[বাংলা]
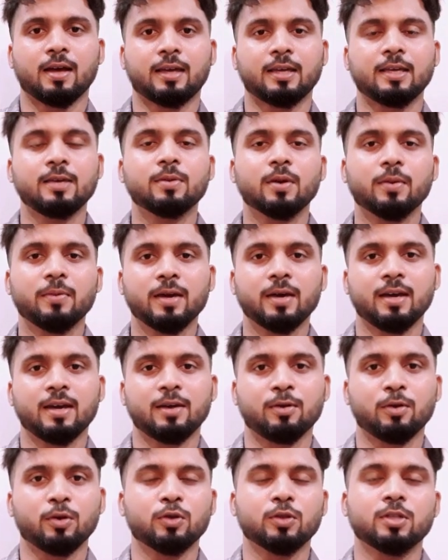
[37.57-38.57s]
কিভাবে
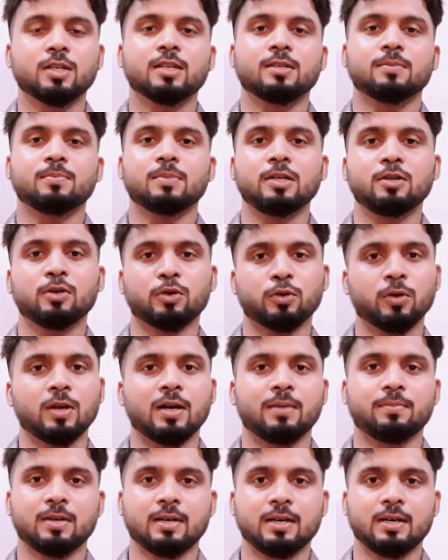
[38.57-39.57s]
অন্যদের ভিডিওগুলো
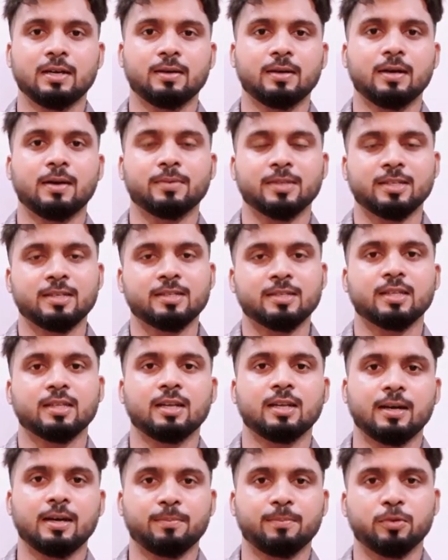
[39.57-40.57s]
আমরা আমাদের
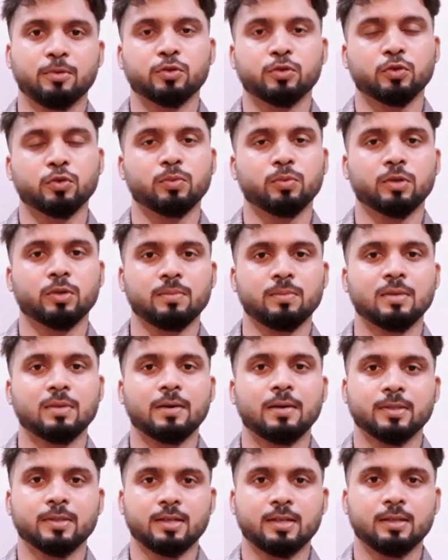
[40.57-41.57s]
চ্যানেলে আপলোড করব কিংবা
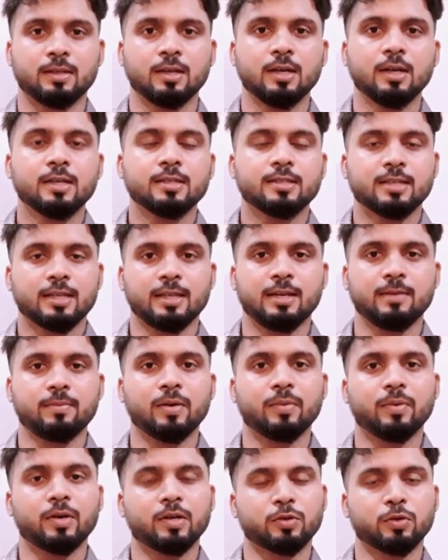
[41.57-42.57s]
আমাদের চ্যানেলে
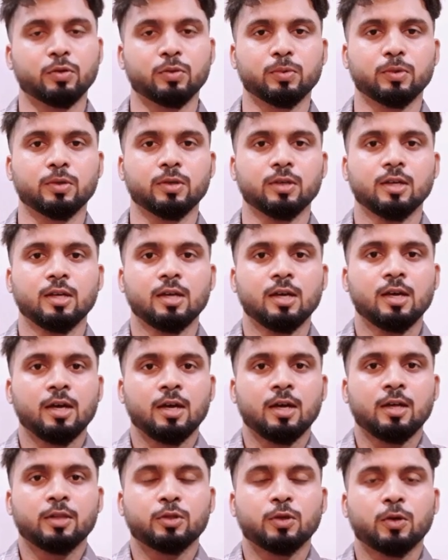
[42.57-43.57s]
ব্যবহার করব
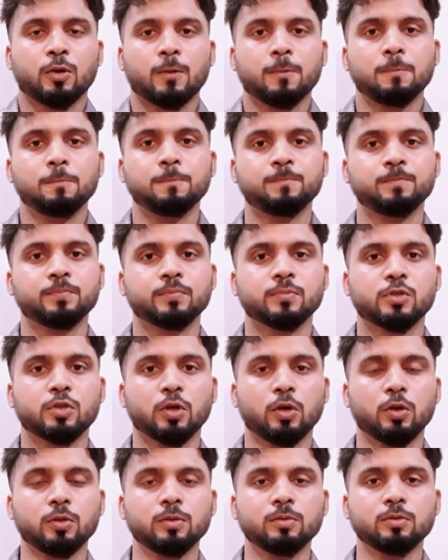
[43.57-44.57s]
তো
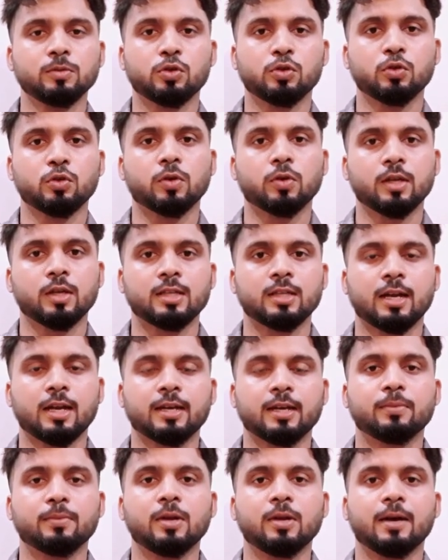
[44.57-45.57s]
চলুন শুরু করি তার
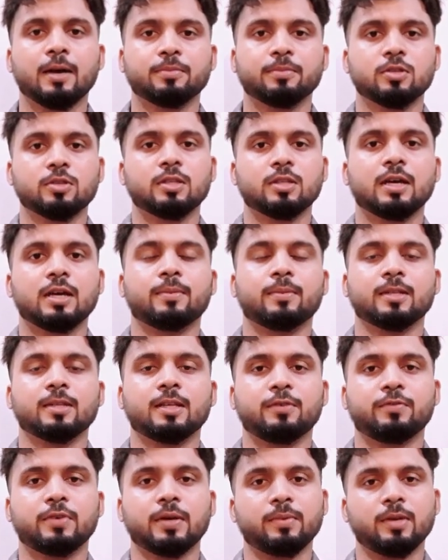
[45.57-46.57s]
আগে বলি আপনি যদি
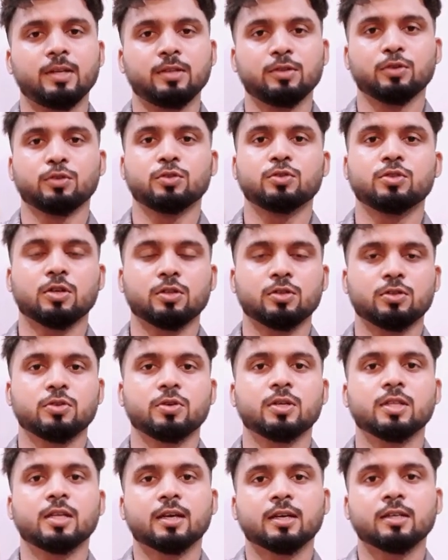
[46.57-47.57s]
আমাদের ফ্যামিলির নতুন সদস্য
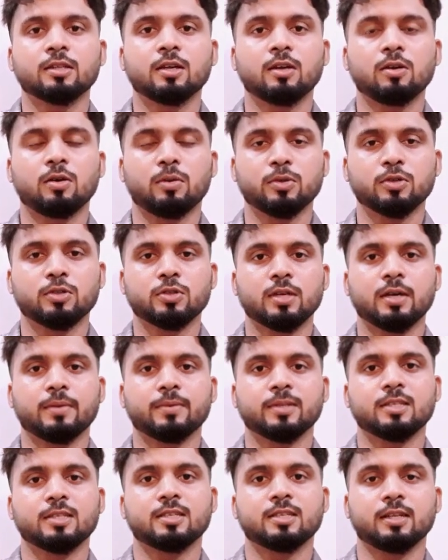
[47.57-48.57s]
হয়ে থাকেন তাহলে অবশ্যই
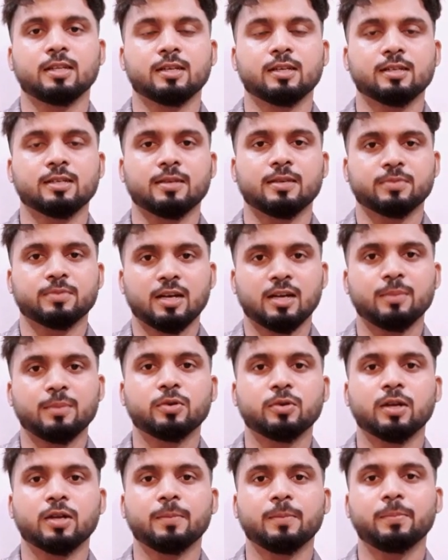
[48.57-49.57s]
আমাদের চ্যানেলকে সাবস্ক্রাইব
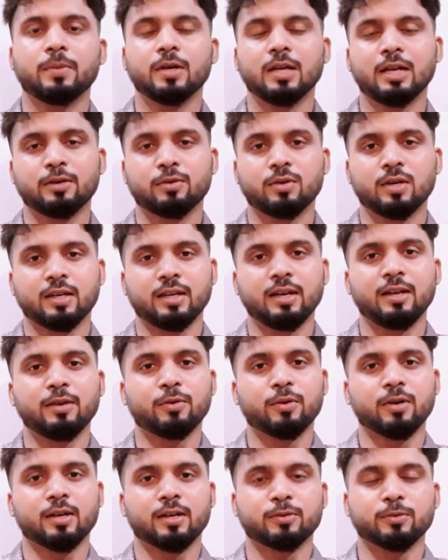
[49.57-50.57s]
করে বেল আইকনে ক্লিক
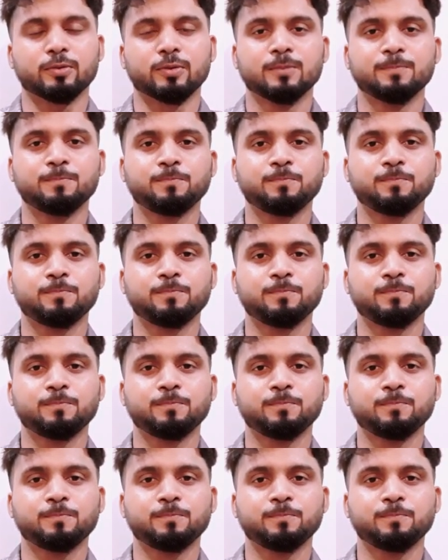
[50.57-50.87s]
করে রাখুন